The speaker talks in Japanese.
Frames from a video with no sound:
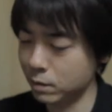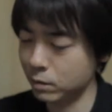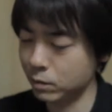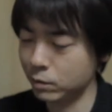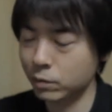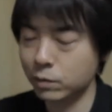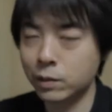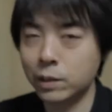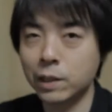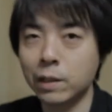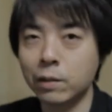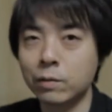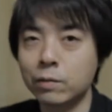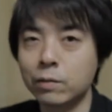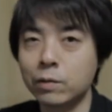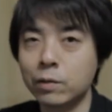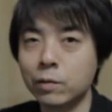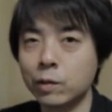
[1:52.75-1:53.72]
作りは
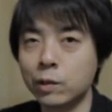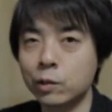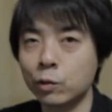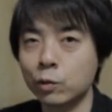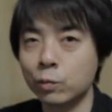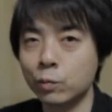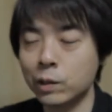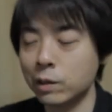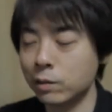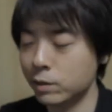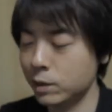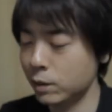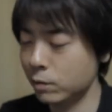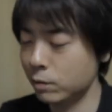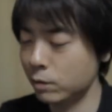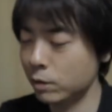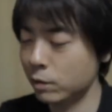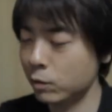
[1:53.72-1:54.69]
ちょっと
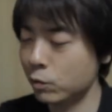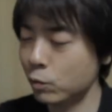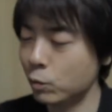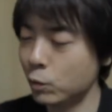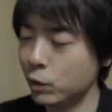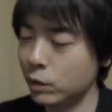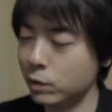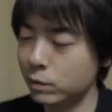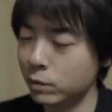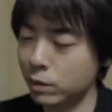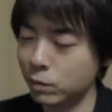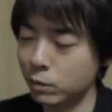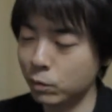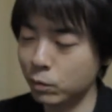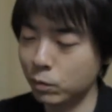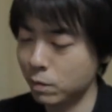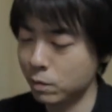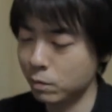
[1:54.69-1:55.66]
プラスチックなのでしょぼいですけ
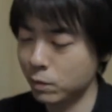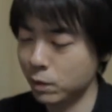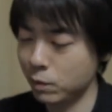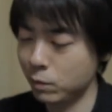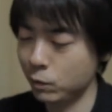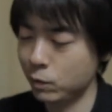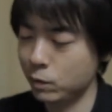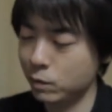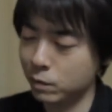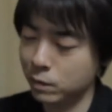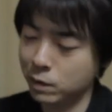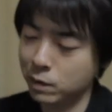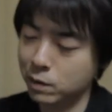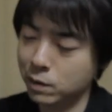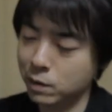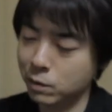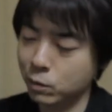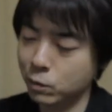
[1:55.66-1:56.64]
ど、まあ、でも
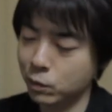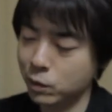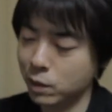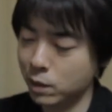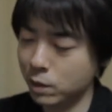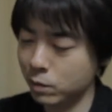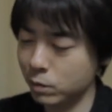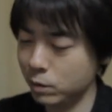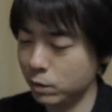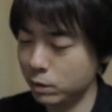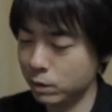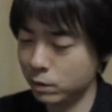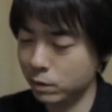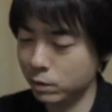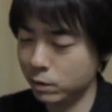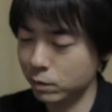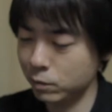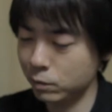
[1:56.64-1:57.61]
全然こう手軽に撮
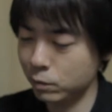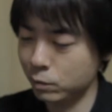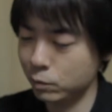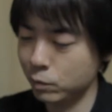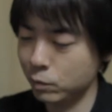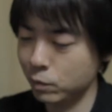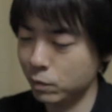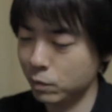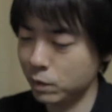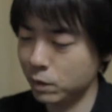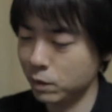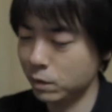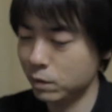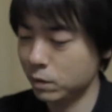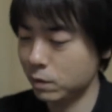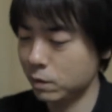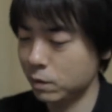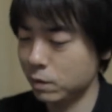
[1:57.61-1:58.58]
影する分には
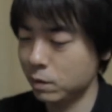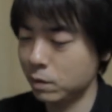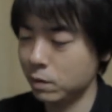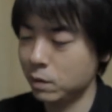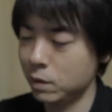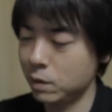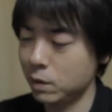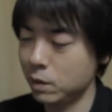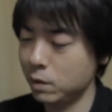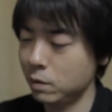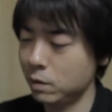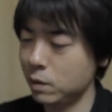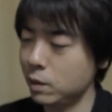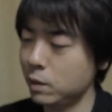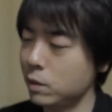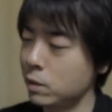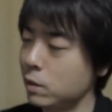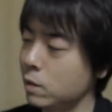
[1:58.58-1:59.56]

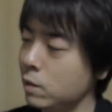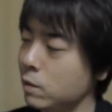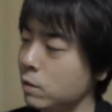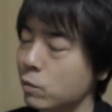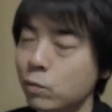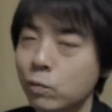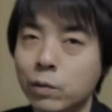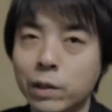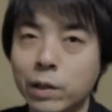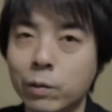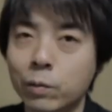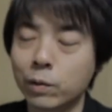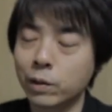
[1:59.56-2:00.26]
いいんじゃないでしょうかね。